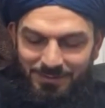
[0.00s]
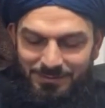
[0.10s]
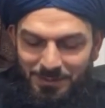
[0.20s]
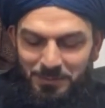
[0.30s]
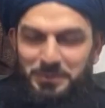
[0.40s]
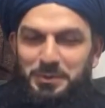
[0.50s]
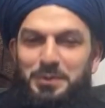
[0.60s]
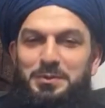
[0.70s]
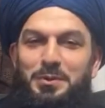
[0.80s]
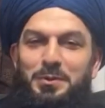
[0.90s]
Sen onun
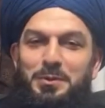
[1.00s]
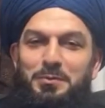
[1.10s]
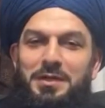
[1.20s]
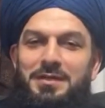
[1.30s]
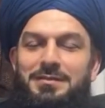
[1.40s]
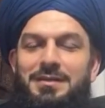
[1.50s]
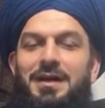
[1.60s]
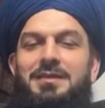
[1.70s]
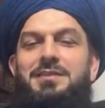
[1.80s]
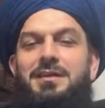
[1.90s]
yolunda olduğun vakitte
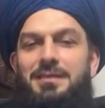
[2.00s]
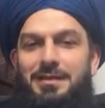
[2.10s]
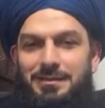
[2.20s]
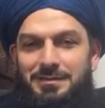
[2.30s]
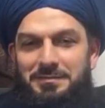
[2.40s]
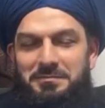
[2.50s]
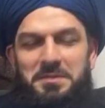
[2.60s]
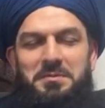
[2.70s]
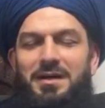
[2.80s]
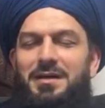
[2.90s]
açar yani
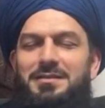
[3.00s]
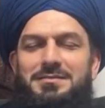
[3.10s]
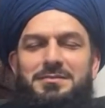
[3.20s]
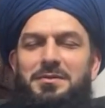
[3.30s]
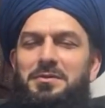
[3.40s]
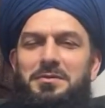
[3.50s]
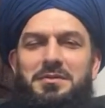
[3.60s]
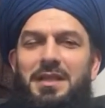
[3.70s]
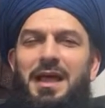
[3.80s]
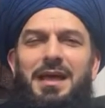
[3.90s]
bir vakasını o, o
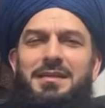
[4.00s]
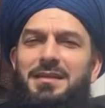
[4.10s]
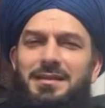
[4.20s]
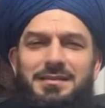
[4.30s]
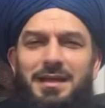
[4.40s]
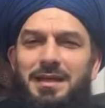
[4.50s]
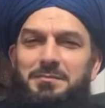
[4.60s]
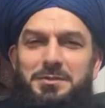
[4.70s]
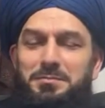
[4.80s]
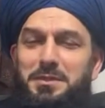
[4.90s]
nereden
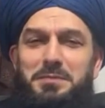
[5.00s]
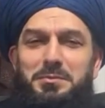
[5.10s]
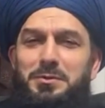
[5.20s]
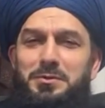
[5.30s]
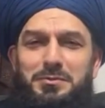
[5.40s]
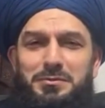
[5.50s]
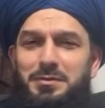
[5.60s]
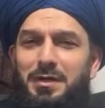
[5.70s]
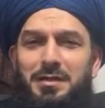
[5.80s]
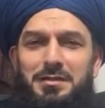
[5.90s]
gelmiş bilmiyoruz.
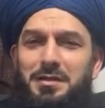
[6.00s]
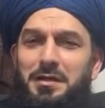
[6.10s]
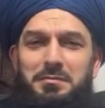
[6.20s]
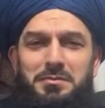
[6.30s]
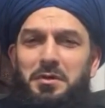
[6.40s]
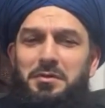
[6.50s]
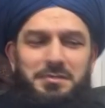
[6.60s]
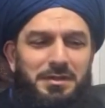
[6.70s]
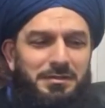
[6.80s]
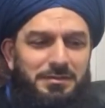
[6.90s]
Allah
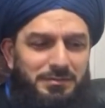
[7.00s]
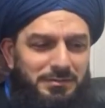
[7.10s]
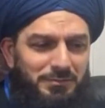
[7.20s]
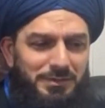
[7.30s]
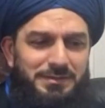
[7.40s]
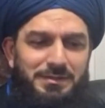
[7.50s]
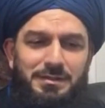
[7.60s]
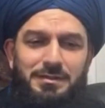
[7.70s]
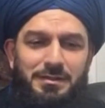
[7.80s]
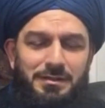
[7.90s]
gönderir
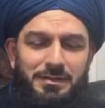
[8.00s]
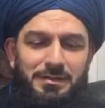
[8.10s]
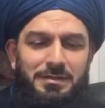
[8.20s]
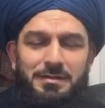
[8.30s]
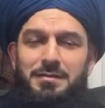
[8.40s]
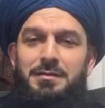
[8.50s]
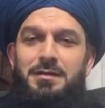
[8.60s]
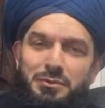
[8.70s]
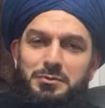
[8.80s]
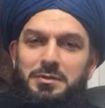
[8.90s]
vesilelerini,
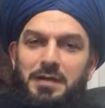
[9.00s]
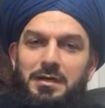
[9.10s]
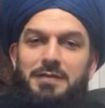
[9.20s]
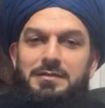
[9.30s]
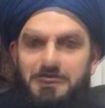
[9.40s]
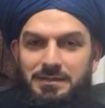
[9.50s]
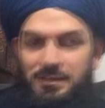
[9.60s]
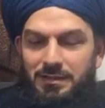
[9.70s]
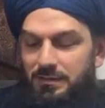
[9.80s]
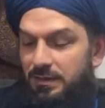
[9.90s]
sunar
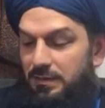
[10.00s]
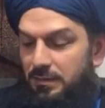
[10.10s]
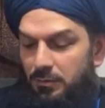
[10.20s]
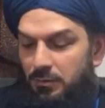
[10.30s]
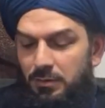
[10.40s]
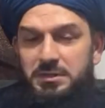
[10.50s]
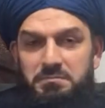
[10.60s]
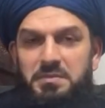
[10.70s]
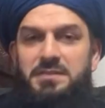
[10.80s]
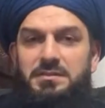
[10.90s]
hazinelerini yani. Onun
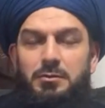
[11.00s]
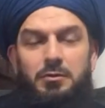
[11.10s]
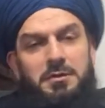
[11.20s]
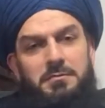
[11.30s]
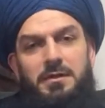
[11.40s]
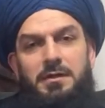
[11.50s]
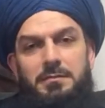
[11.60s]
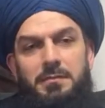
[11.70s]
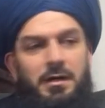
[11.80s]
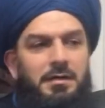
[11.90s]
için biz ona
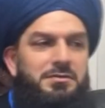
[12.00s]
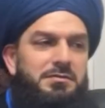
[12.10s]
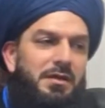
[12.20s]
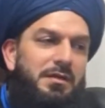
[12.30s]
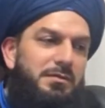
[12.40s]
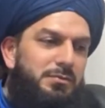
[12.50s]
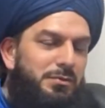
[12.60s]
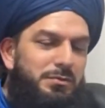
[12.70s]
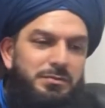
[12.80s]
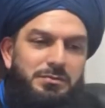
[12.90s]
bakalım. Ha işte hayat
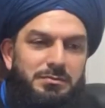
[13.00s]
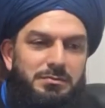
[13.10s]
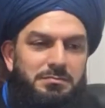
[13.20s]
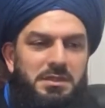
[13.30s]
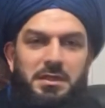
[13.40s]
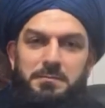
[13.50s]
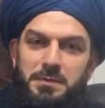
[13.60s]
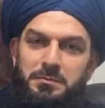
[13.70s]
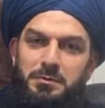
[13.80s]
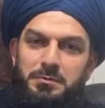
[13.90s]
görüyorsunuz. Bir
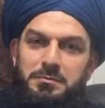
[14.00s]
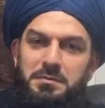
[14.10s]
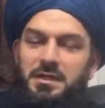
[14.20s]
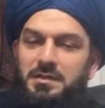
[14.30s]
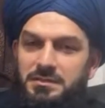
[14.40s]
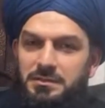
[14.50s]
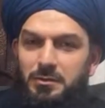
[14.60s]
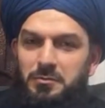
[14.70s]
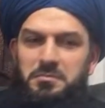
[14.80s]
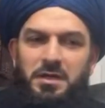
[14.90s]
deprem olur, bir kasırga
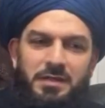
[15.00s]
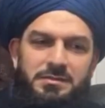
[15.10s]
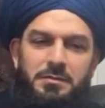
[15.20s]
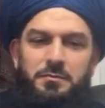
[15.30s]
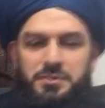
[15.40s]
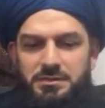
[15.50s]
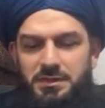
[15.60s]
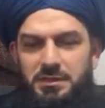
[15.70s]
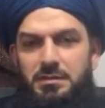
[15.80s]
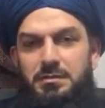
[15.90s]
olur, bir hastalık. Şişt,
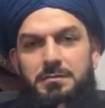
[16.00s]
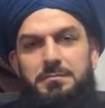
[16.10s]
gittin.